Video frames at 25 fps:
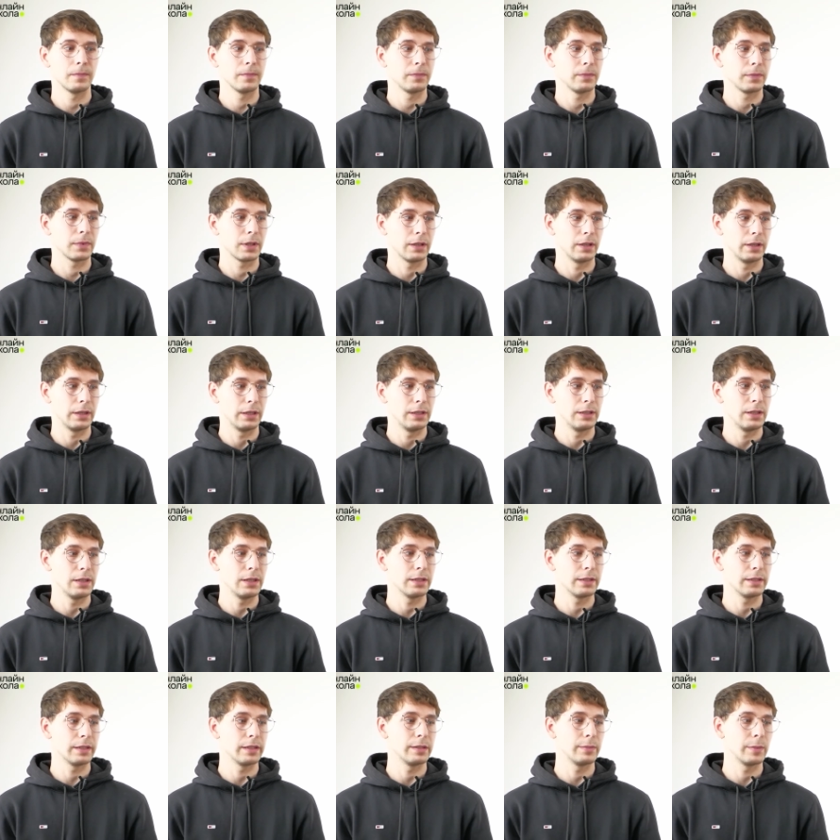а,
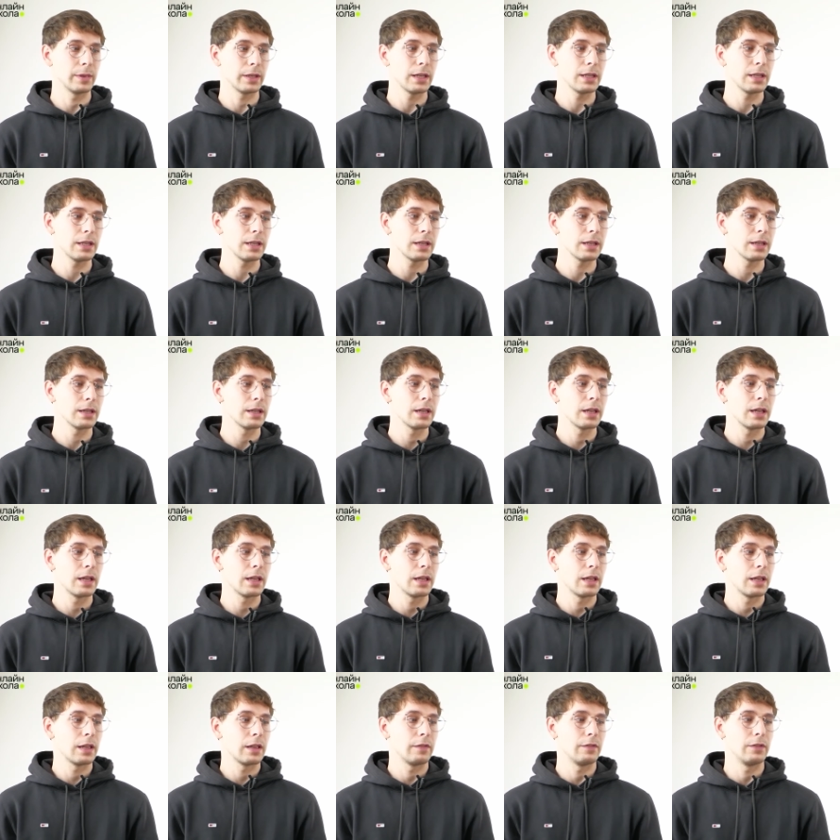единицы измерения
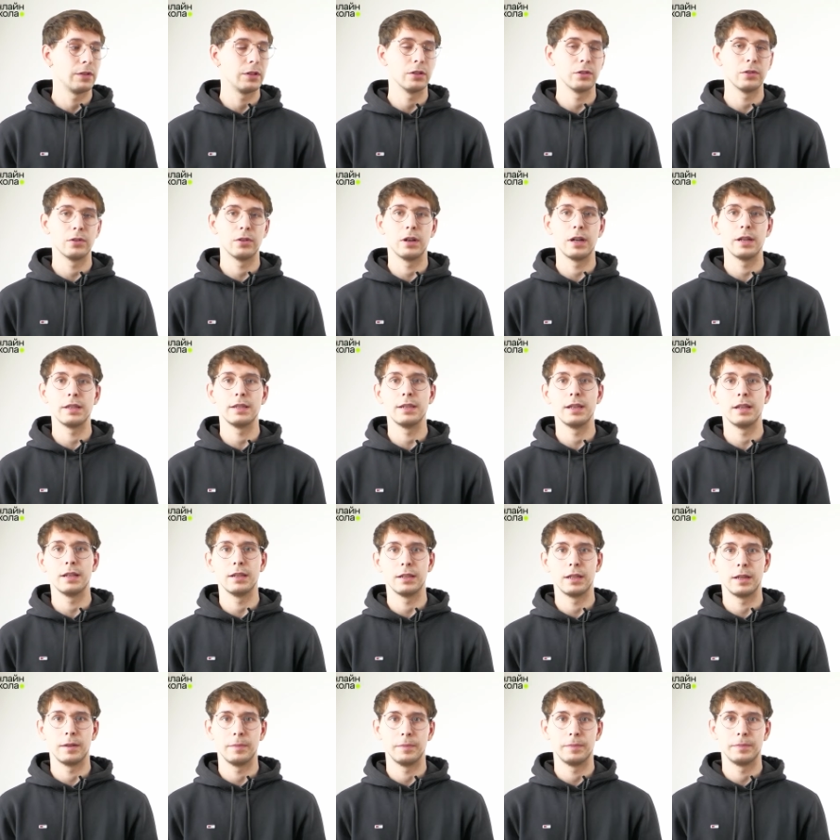введено
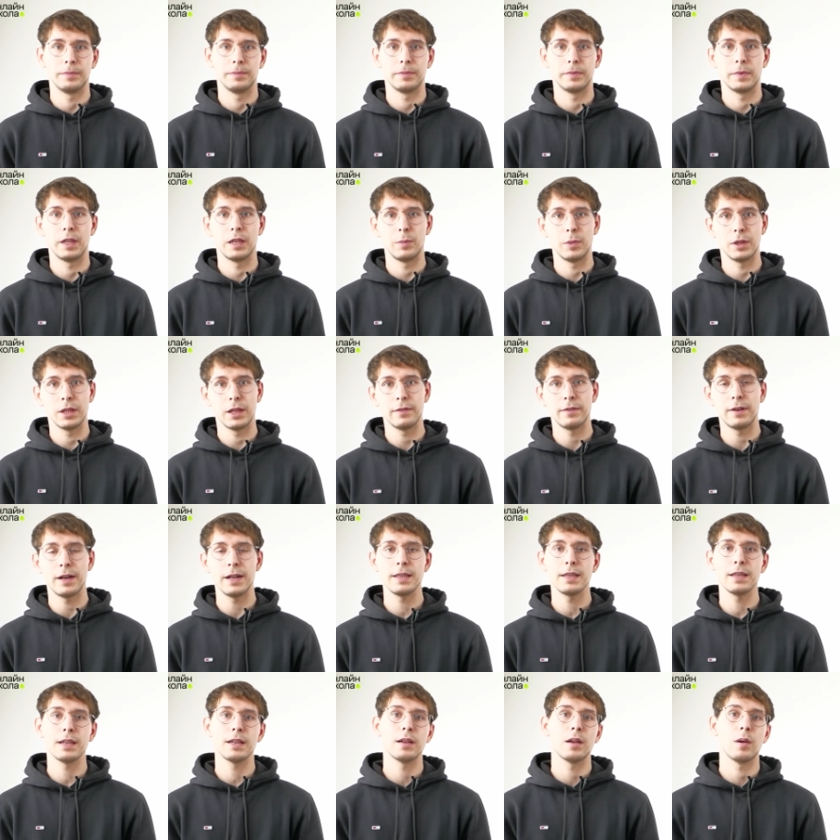отдельное
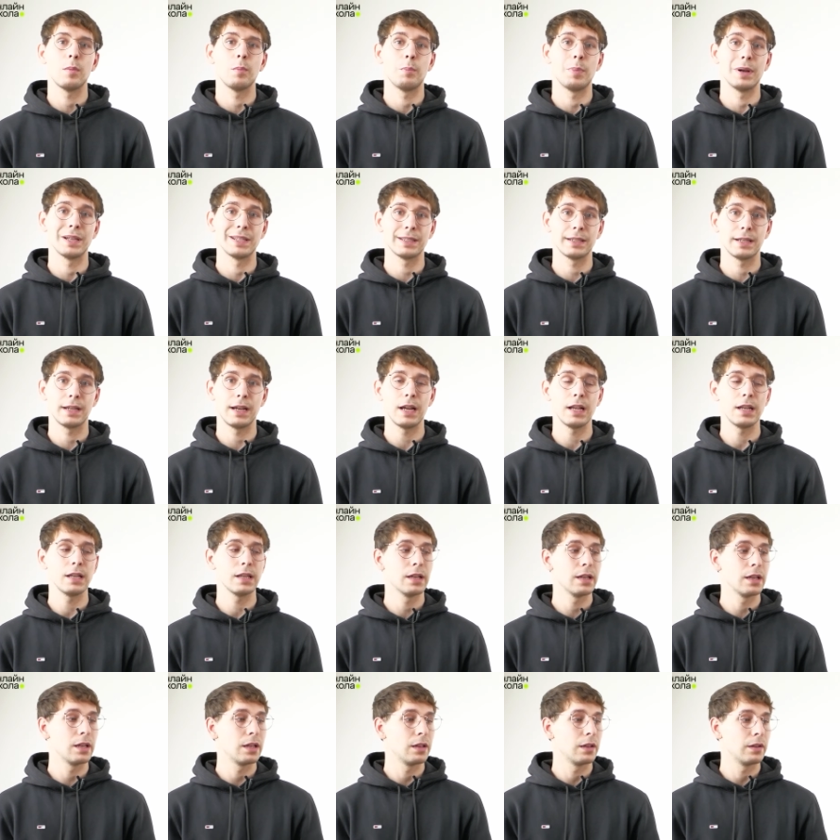наименование Паскаль
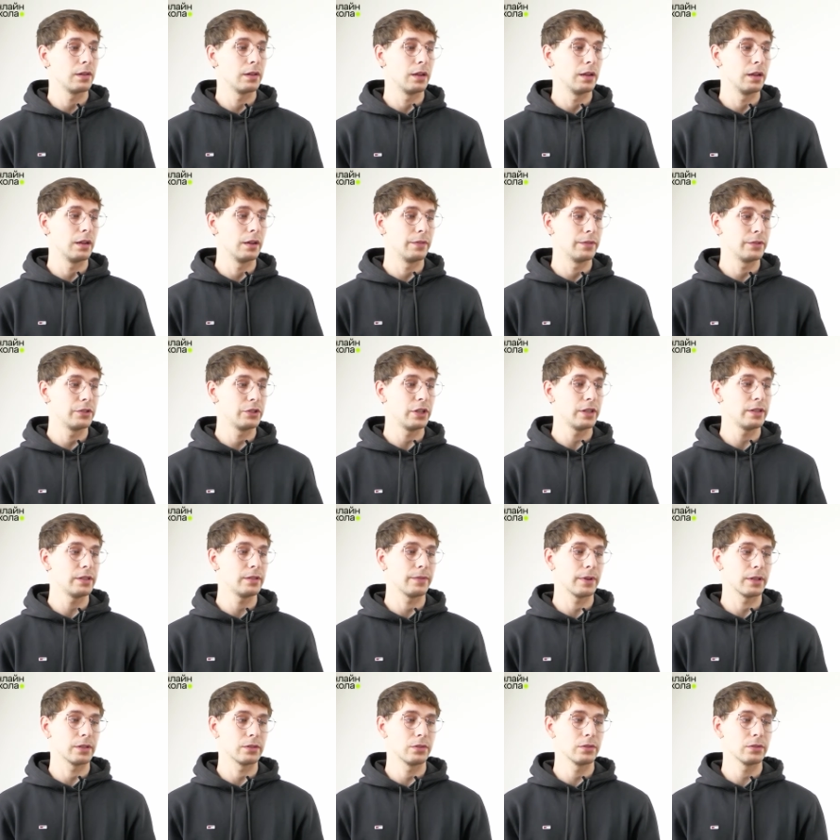а, в честь
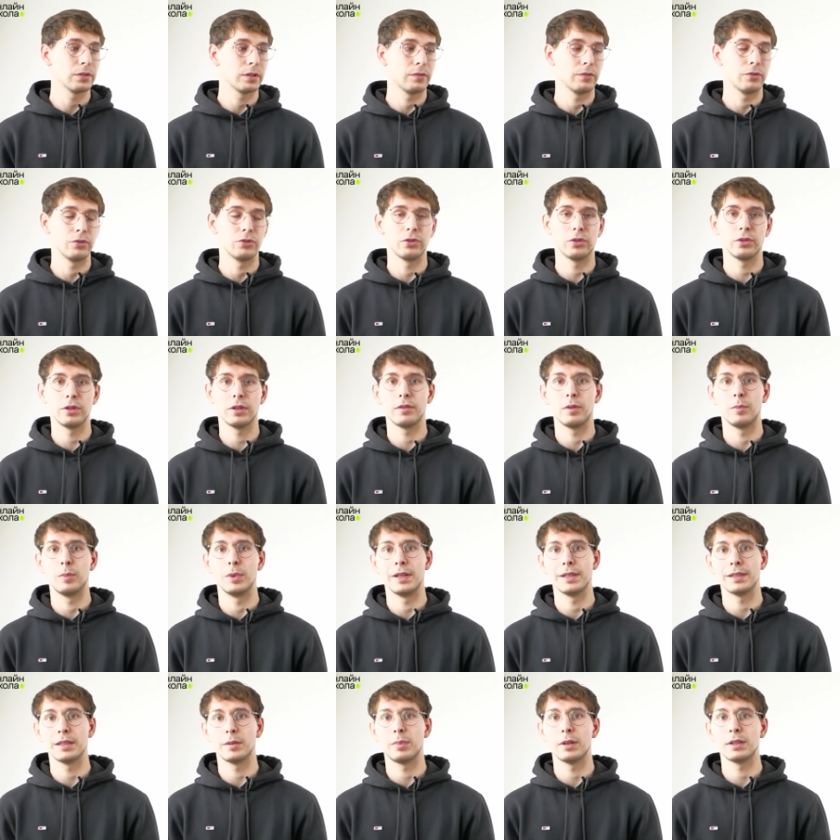французского ученого
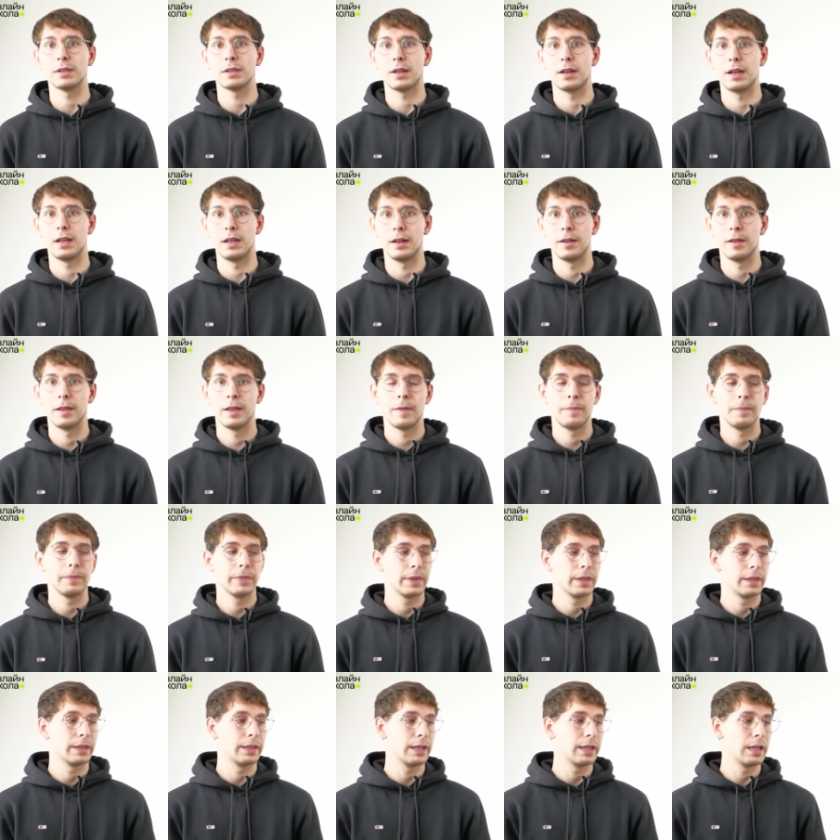Блеза Паскаля.
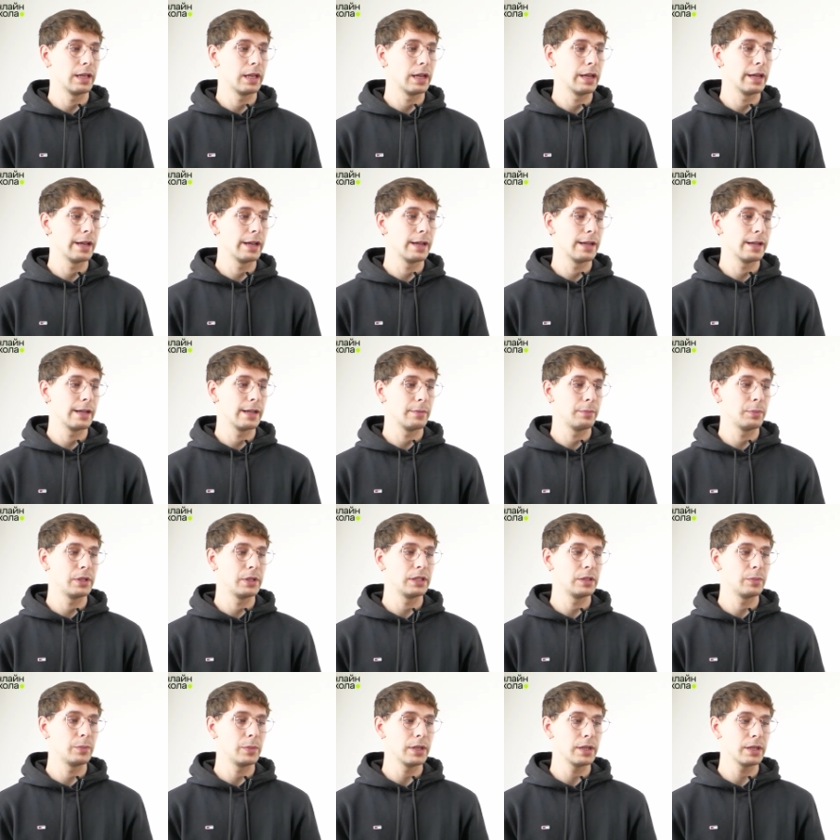На
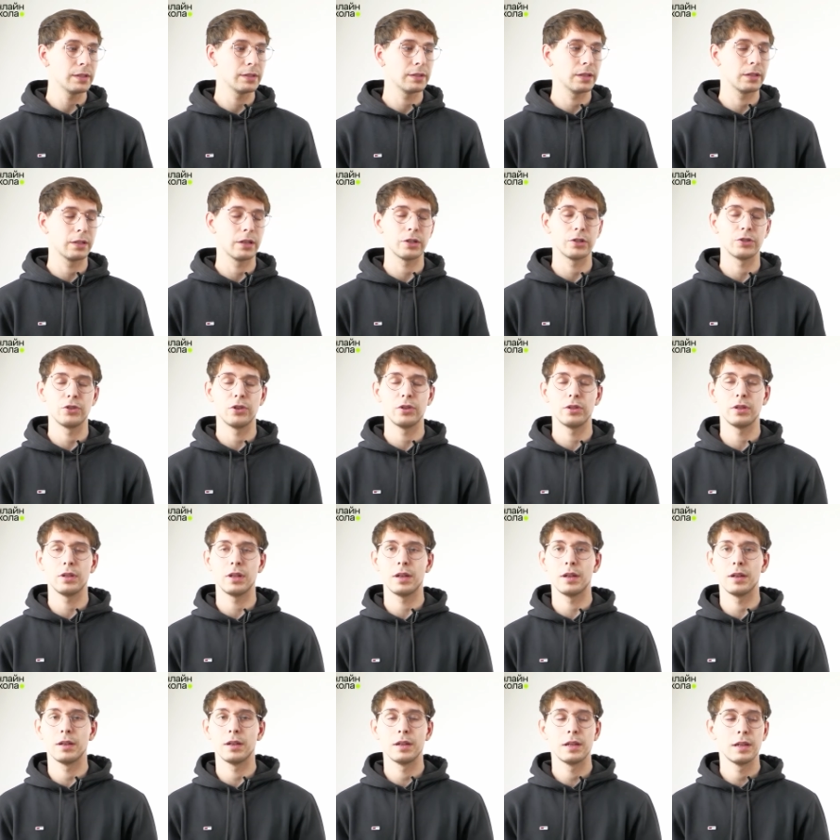письме
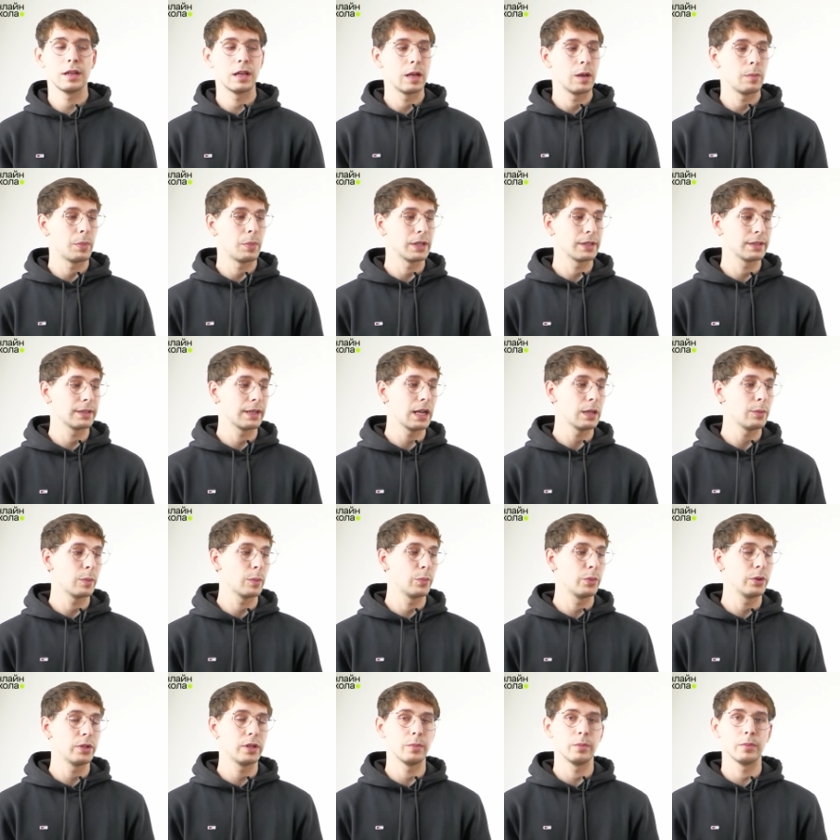сокращенно Паскаль мы
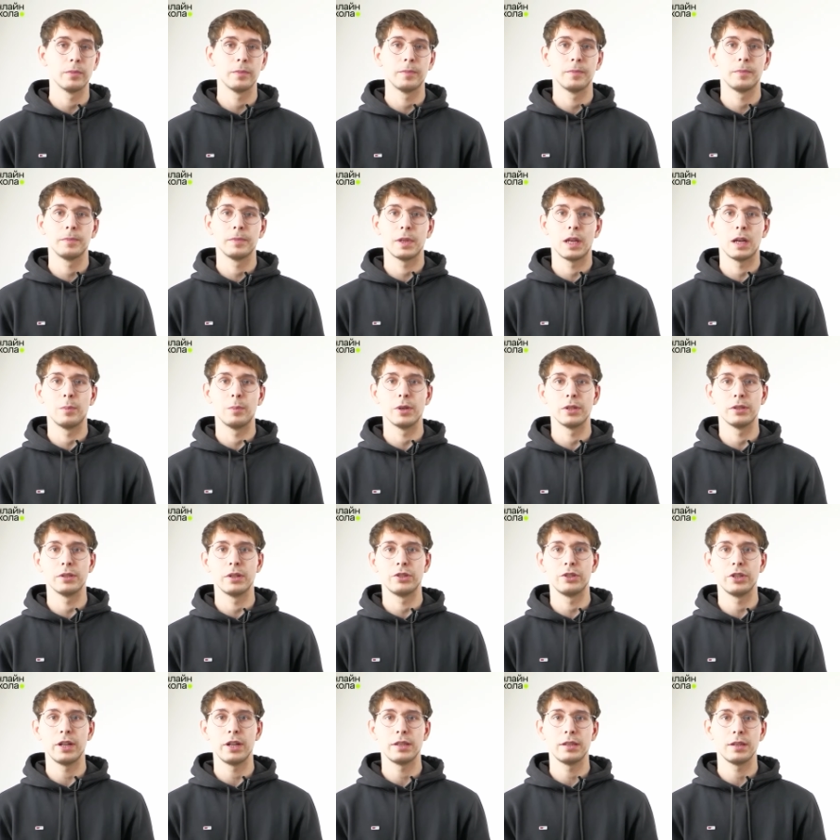будем
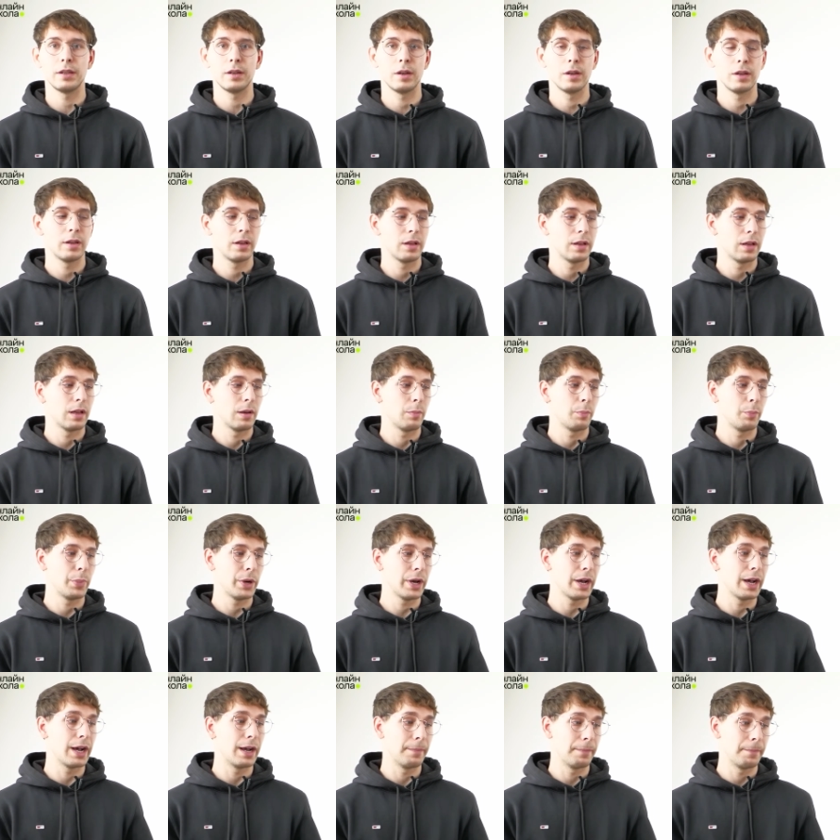обозначать
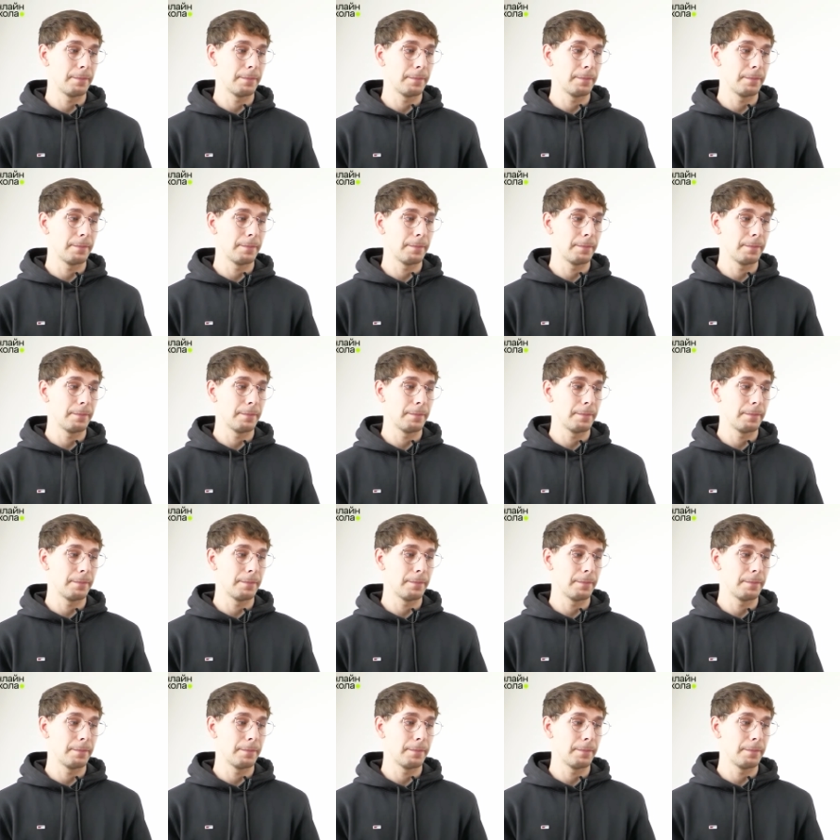Па.